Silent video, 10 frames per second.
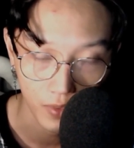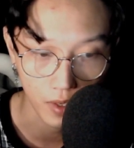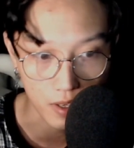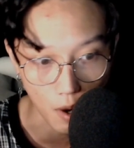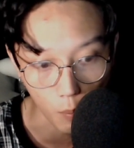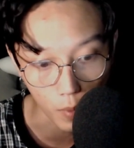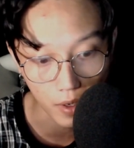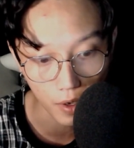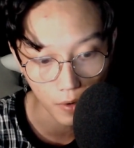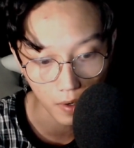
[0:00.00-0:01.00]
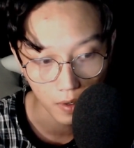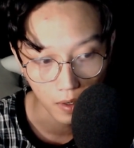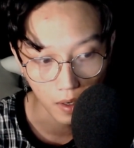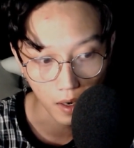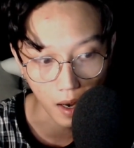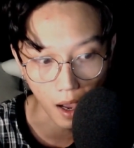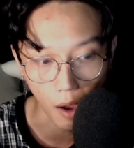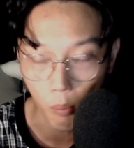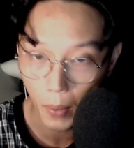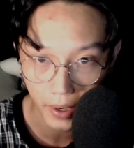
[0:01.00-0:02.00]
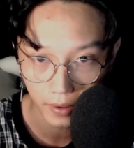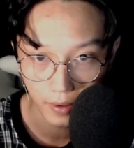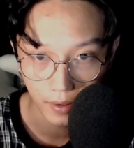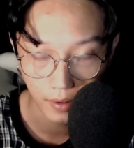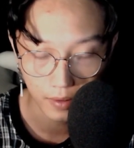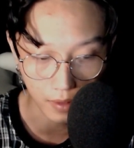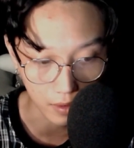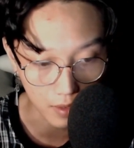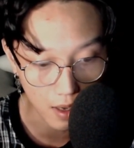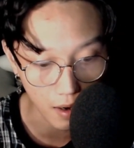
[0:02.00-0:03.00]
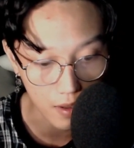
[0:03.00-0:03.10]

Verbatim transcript: Thì chồng mới kêu là không biết, tự nhiên ở